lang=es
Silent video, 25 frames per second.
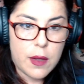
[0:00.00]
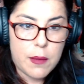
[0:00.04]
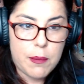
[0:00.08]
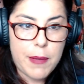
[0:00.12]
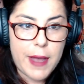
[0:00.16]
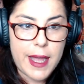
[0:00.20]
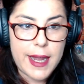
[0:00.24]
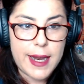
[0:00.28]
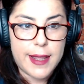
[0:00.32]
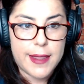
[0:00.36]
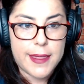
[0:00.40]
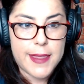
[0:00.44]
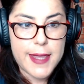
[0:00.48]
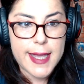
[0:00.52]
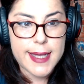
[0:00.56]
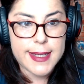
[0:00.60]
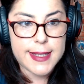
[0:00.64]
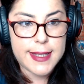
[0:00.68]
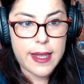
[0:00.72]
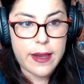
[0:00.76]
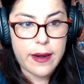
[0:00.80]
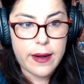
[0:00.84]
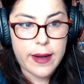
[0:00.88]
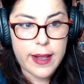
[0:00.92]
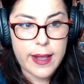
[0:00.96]
Parecía
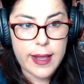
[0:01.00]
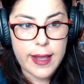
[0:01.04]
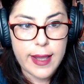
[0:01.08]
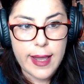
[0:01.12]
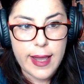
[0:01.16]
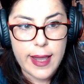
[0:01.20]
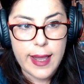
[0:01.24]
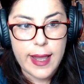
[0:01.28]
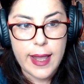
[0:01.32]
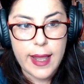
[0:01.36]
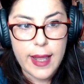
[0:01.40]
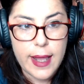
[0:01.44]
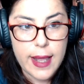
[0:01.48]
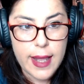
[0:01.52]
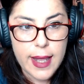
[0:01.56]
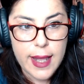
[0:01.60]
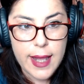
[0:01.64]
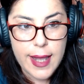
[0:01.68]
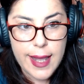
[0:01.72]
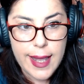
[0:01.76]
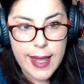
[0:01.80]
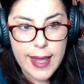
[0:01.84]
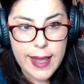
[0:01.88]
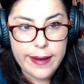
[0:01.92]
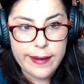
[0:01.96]
ser que
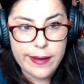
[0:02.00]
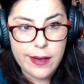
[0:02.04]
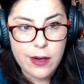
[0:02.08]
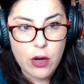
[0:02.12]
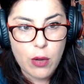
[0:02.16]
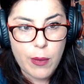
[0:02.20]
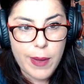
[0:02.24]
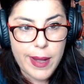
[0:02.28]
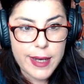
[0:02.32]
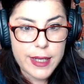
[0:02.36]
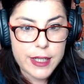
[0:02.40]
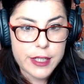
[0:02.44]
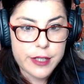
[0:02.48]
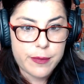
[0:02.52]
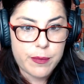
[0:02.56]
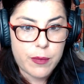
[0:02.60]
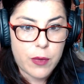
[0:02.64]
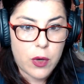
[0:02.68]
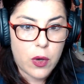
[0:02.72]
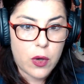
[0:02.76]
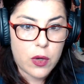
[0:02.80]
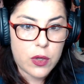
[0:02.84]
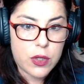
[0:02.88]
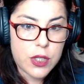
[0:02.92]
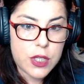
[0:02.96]
el
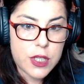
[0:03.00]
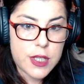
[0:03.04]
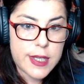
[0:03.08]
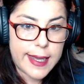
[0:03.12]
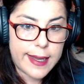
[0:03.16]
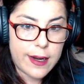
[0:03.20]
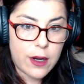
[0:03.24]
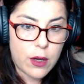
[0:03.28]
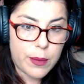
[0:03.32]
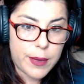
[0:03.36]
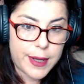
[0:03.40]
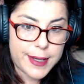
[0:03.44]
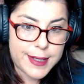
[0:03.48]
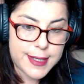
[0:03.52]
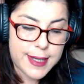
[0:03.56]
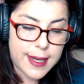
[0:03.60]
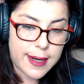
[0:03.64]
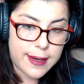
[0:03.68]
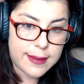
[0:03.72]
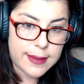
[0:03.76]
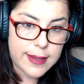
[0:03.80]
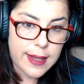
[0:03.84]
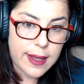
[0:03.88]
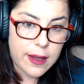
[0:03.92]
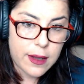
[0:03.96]
globalismo ya no va a
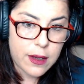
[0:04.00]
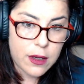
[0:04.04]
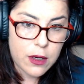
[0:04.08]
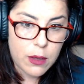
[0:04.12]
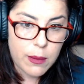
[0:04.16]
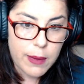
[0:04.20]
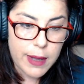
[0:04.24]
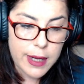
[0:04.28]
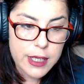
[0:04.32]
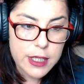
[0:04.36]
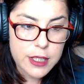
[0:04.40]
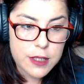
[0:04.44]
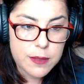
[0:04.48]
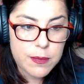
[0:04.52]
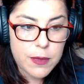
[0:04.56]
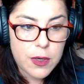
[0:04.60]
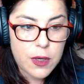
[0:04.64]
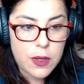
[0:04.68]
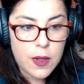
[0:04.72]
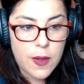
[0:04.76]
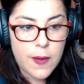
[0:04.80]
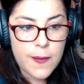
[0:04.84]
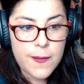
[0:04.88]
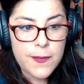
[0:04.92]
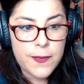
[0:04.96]
ser tan
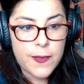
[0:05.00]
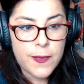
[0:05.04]
globalismo.